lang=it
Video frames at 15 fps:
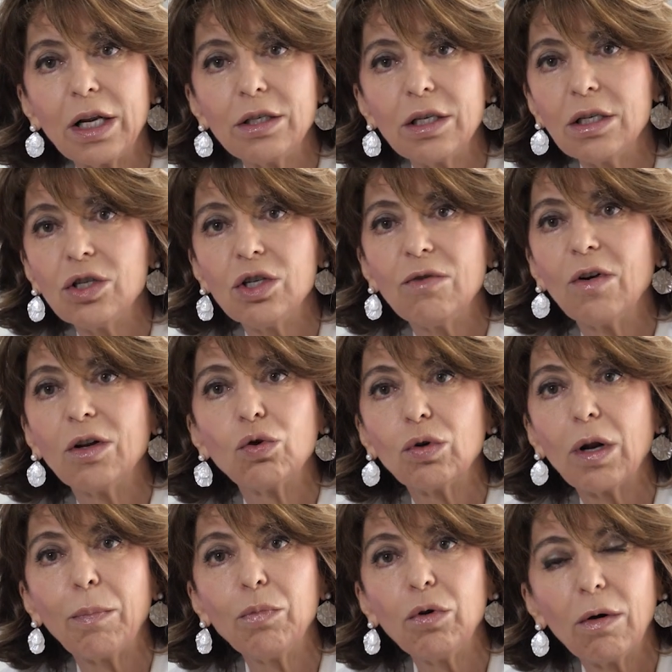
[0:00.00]
la gengiva
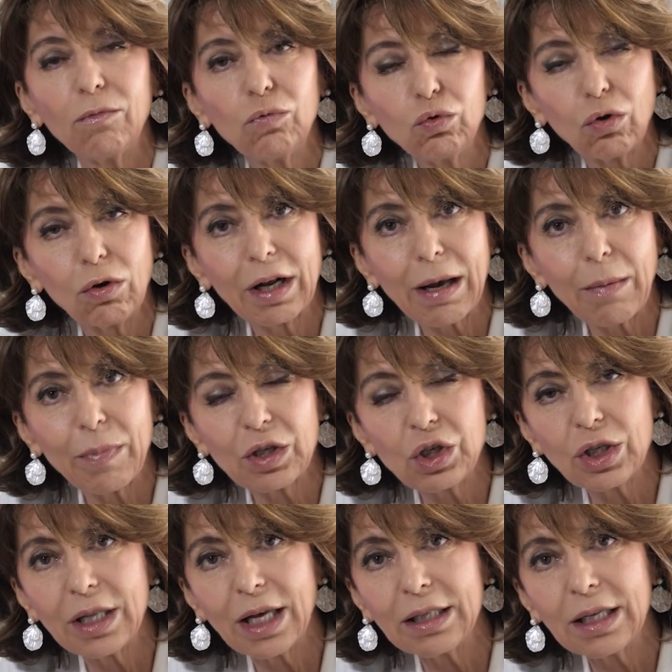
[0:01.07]
non ha più avuto la
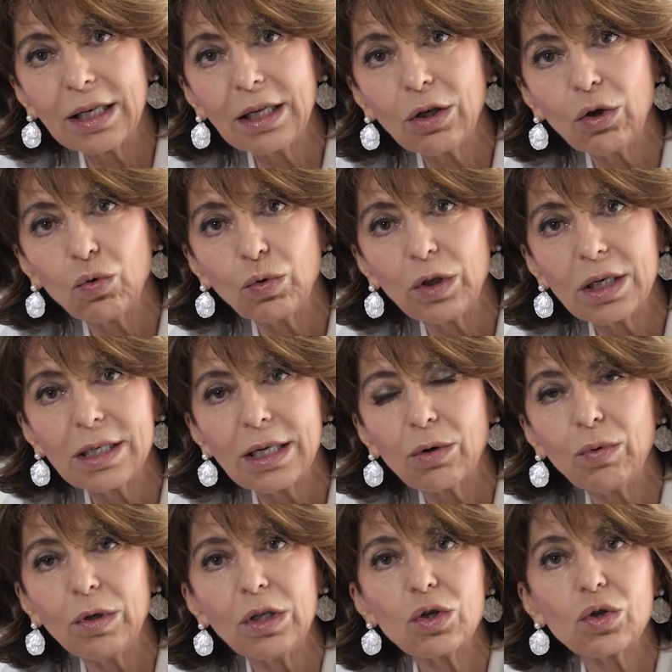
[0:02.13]
capacità di richiudersi
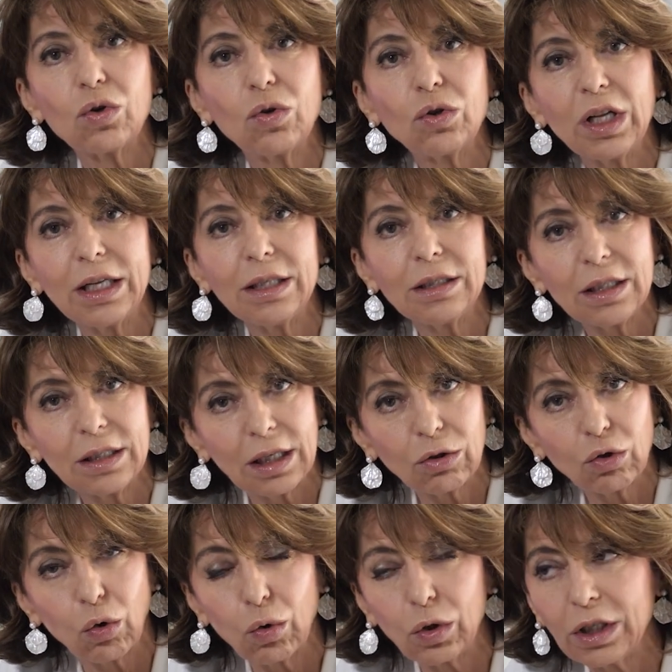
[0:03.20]
e quindi sono denti da
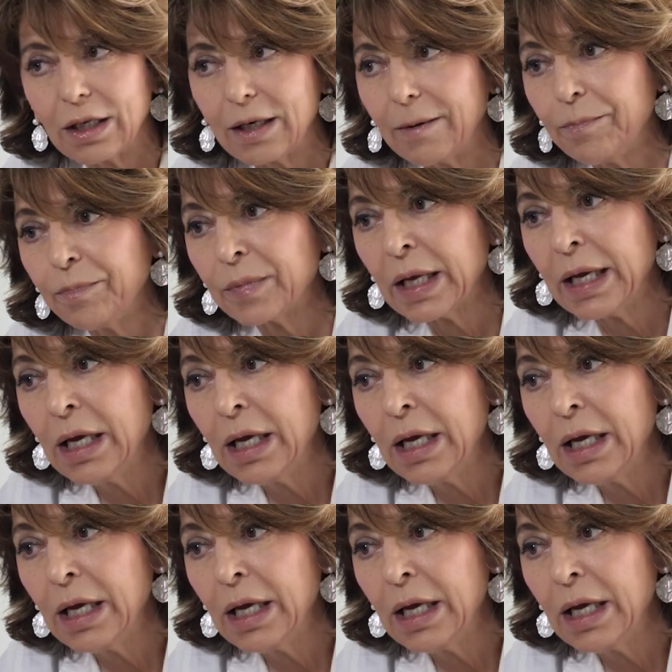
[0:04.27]
togliere.